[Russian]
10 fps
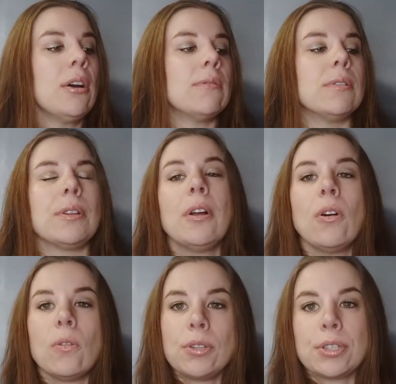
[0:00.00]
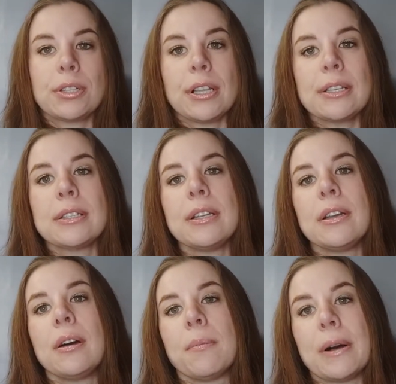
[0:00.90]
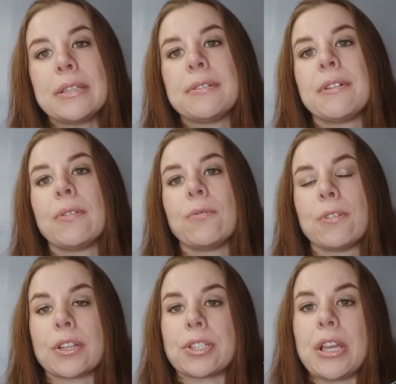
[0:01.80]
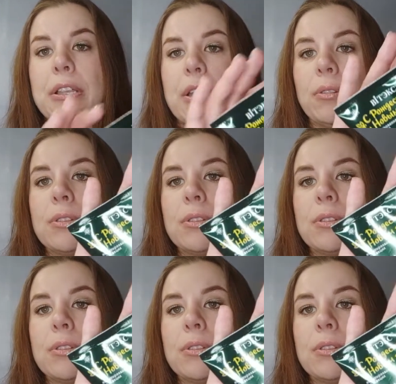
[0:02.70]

Вот. Очень классное базовое увлажнение.